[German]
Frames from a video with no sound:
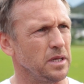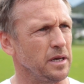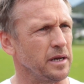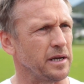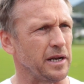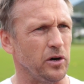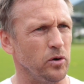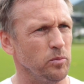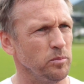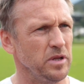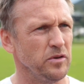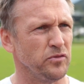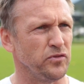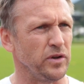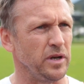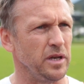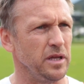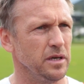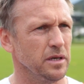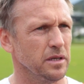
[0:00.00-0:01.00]
den Glauben nie
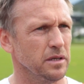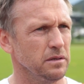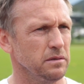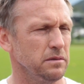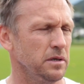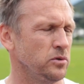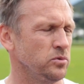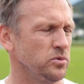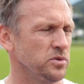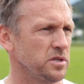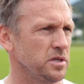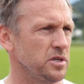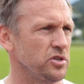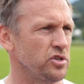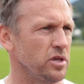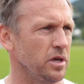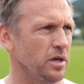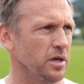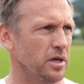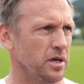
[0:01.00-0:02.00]
verlieren an unsere
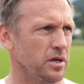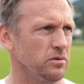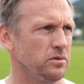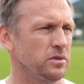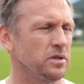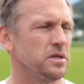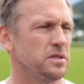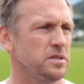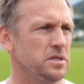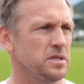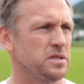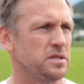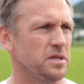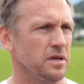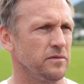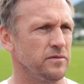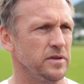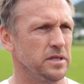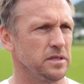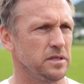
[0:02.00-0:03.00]
Stärke und das ist
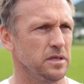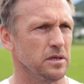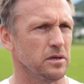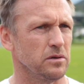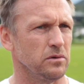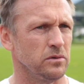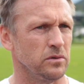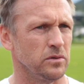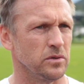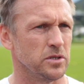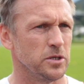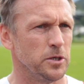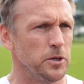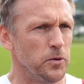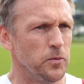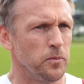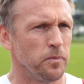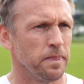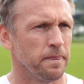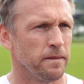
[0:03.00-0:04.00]
sehr wichtig. Und
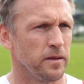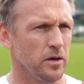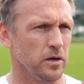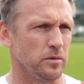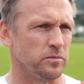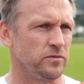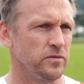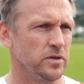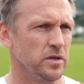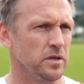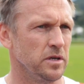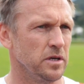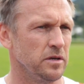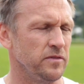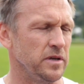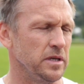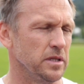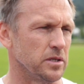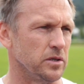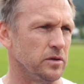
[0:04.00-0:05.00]
ja, aber wie ich
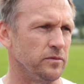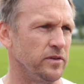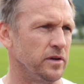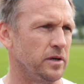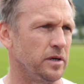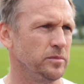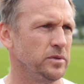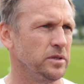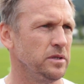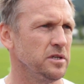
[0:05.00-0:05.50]
erwähnt habe, wir haben noch